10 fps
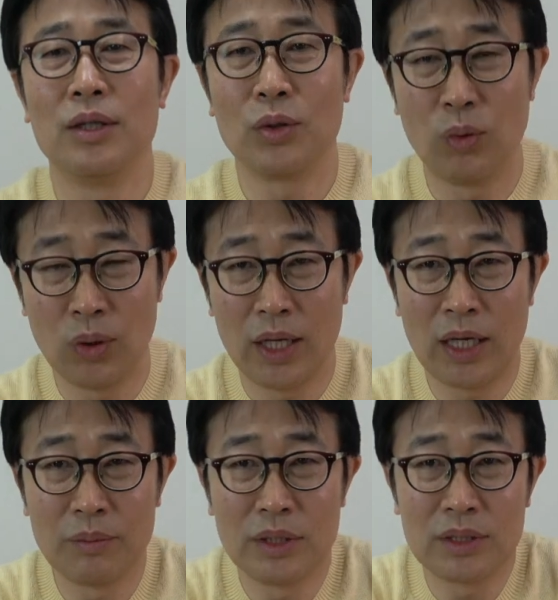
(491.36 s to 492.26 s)

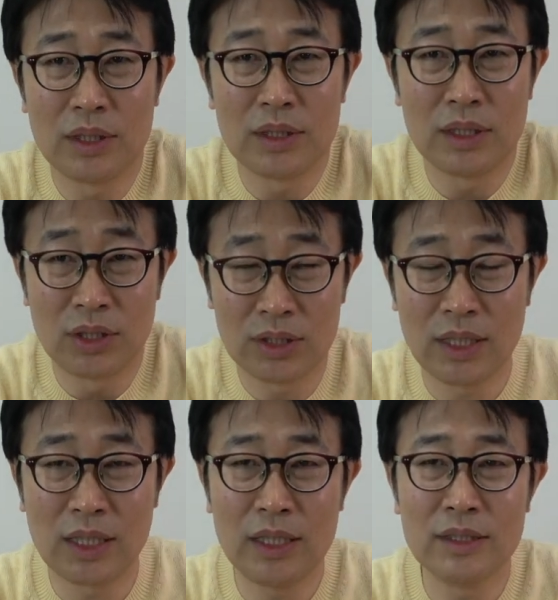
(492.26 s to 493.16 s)
올라가면서 이제
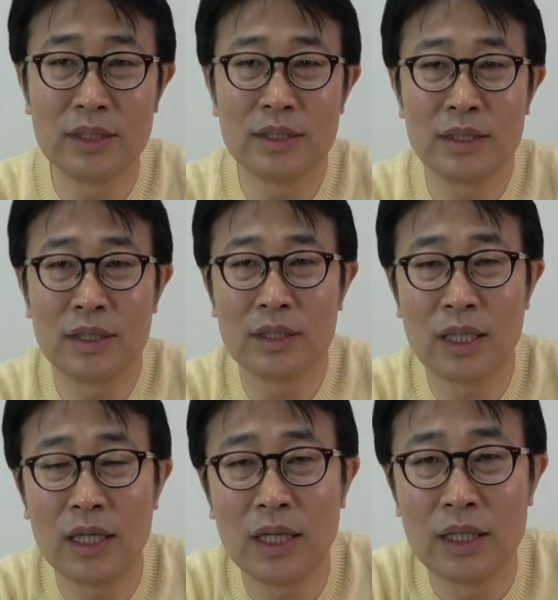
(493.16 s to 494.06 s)
정착을 하는 그런
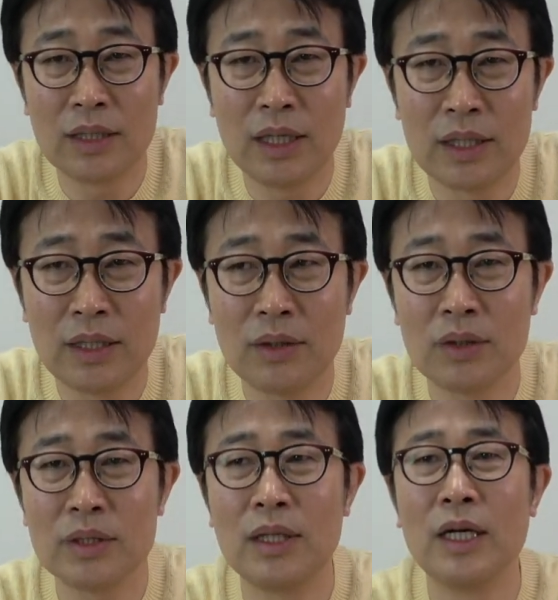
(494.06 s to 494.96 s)
계기가 있는 것 같아요.
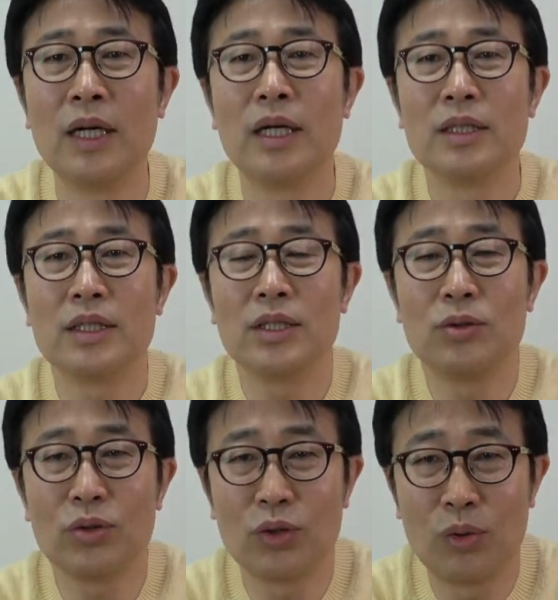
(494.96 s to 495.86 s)
그래서 제
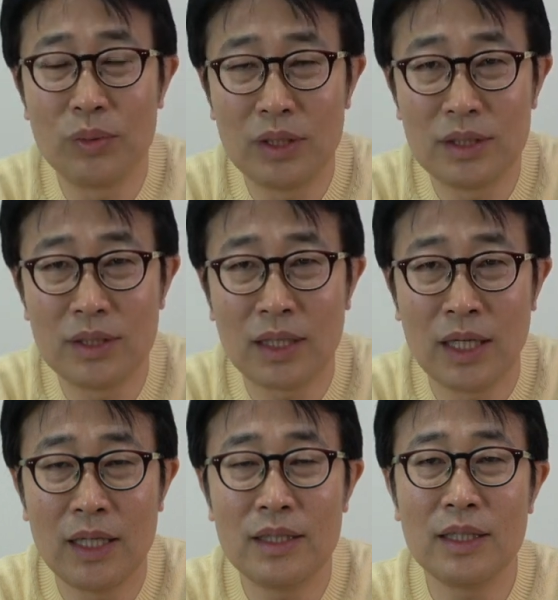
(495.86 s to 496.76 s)
친구들도 보면은
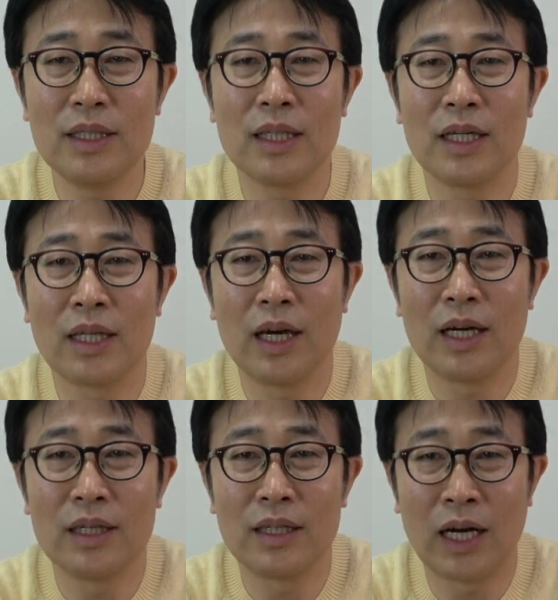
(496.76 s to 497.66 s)
애들이 다
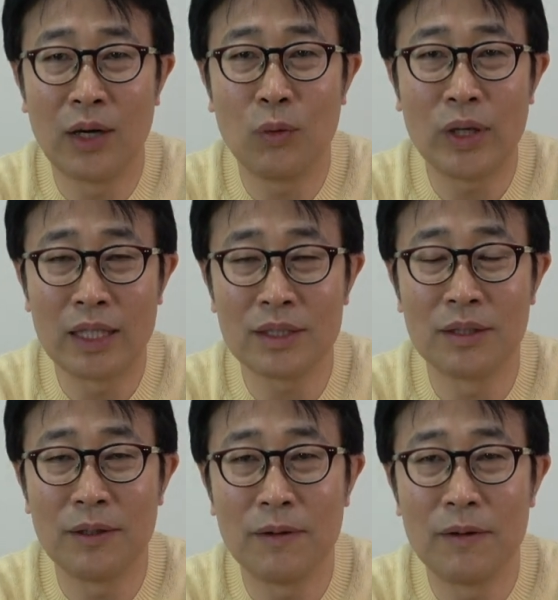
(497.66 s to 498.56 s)
대학을 가고
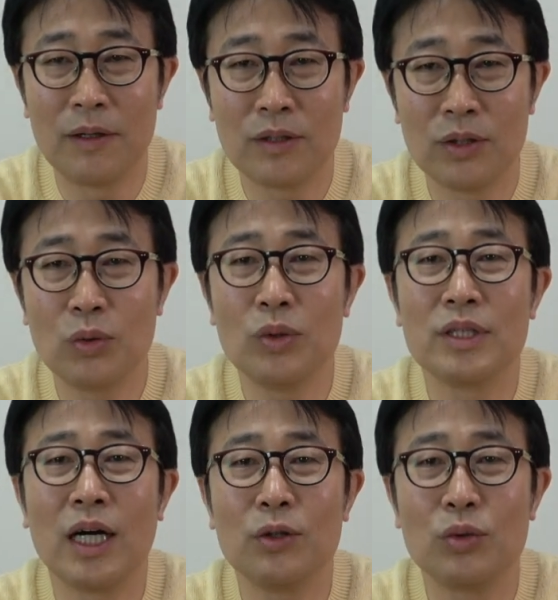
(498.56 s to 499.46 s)
나서 그리고
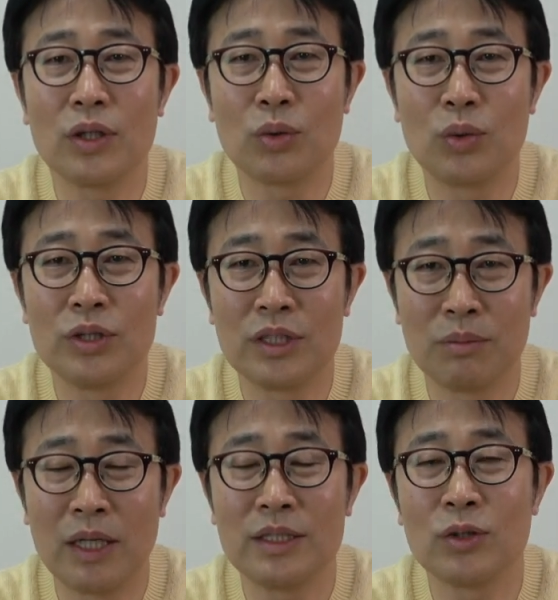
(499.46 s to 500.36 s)
이제 한국에 들어올지
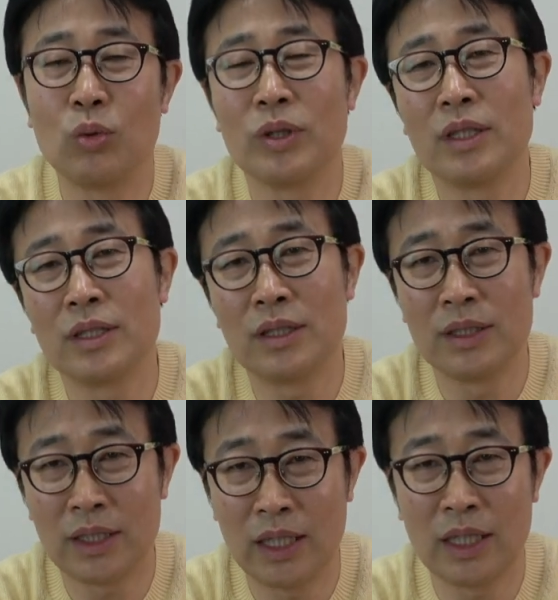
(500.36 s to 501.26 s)
말지 고민하는
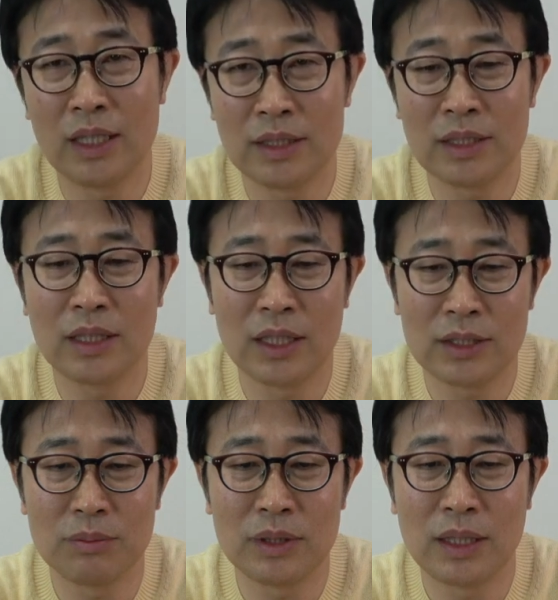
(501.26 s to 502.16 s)
그런 사례가 있을 것
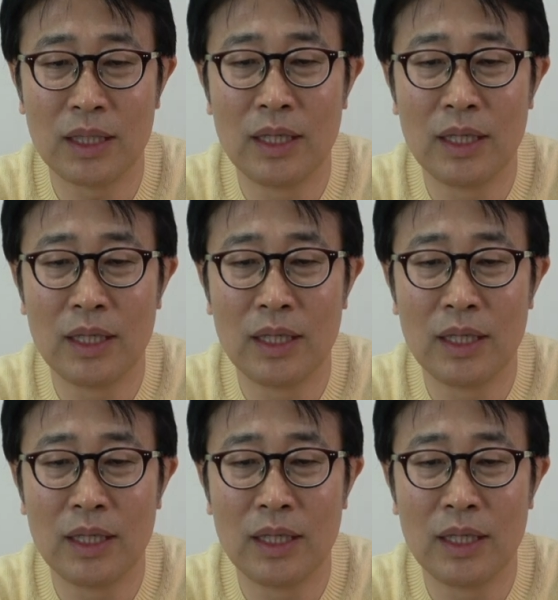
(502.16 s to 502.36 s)
같습니다.